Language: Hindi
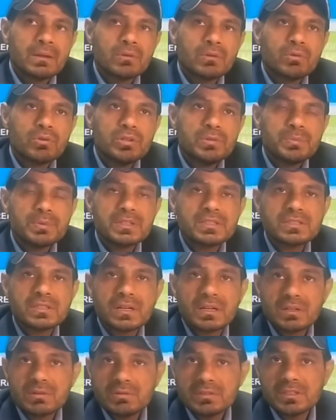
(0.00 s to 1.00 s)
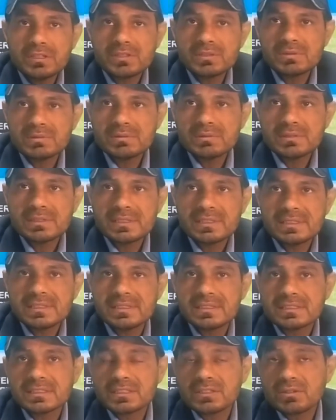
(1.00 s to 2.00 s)
कोई परेशान होने की ज़रूरत नहीं
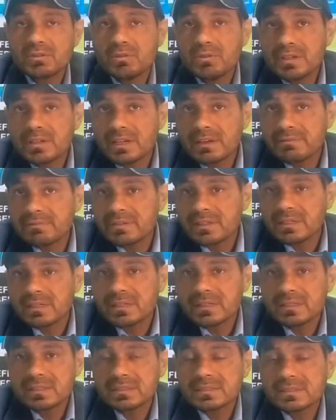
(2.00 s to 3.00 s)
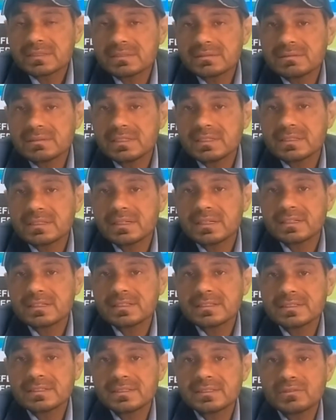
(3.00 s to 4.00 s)
है कि कोई एम का स्टूडेंट आ
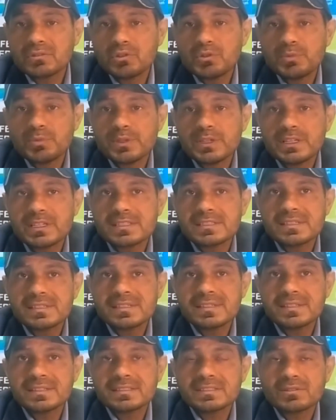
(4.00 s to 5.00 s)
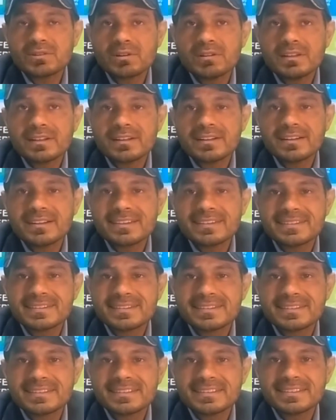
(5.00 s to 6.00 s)
गया है कोई पी का स्कॉलर आ गया
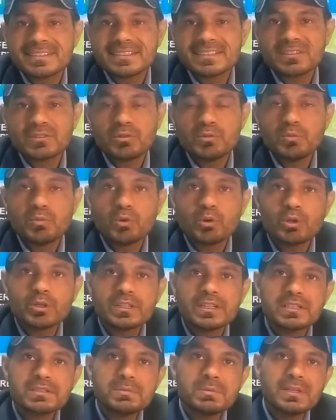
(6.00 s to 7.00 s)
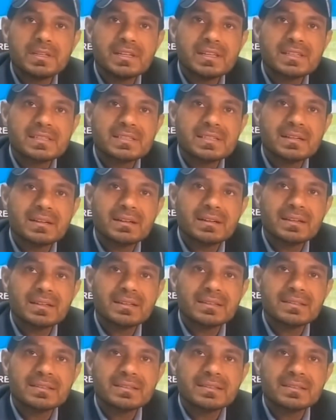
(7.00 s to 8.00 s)
है कोई बहुत एक्सपीरियंस्ड आ
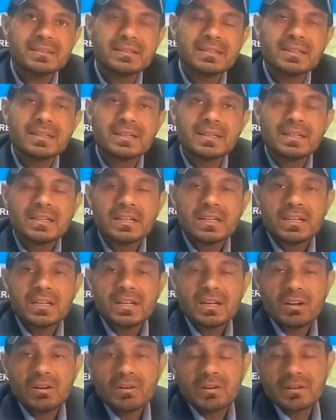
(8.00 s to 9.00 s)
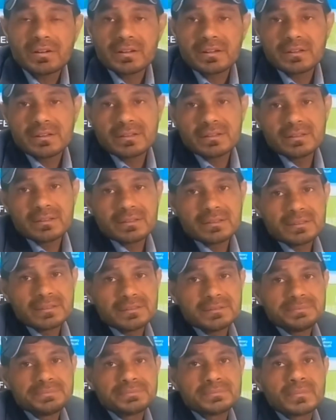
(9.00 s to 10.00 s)
गया है और
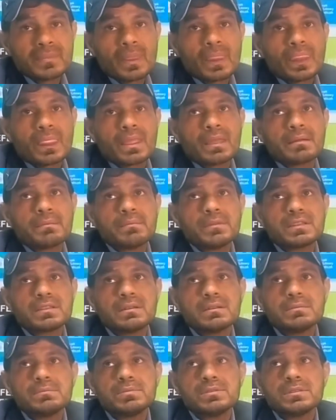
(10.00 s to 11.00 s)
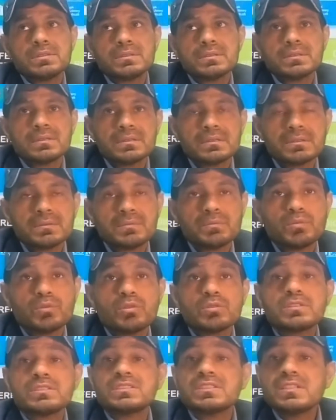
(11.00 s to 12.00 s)
मतलब
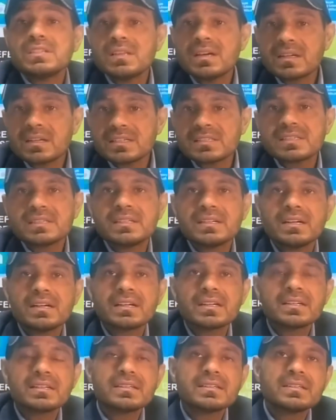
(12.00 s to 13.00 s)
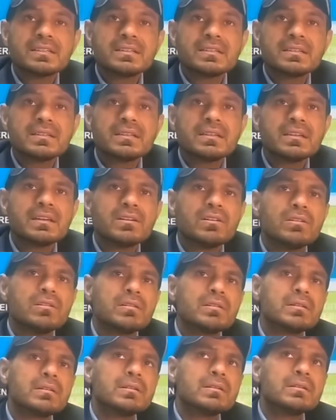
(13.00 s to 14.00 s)
बहुत अच्छे इदारे से आ गया है
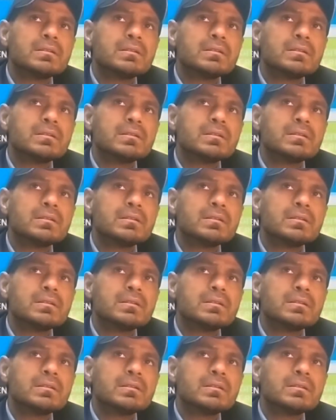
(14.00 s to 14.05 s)
और